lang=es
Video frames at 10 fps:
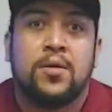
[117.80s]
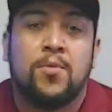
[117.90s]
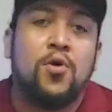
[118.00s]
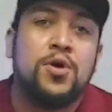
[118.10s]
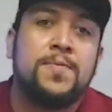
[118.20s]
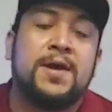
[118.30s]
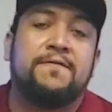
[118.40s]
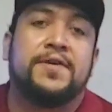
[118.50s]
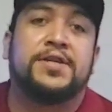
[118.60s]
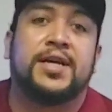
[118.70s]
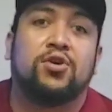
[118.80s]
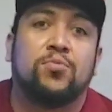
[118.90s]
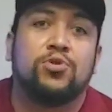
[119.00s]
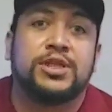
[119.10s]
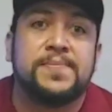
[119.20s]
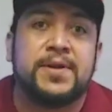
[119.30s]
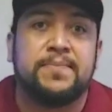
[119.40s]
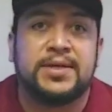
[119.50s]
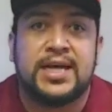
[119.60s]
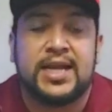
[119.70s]
Muy bien, Fisher. Como siempre
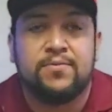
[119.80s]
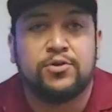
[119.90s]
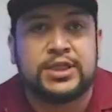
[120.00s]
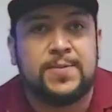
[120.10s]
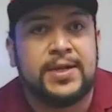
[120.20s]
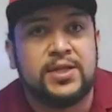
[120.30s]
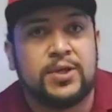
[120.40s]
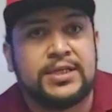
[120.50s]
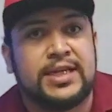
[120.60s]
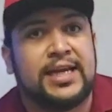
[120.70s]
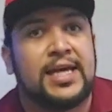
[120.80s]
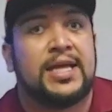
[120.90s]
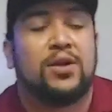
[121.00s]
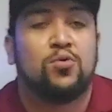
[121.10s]
empezaremos hablando acerca de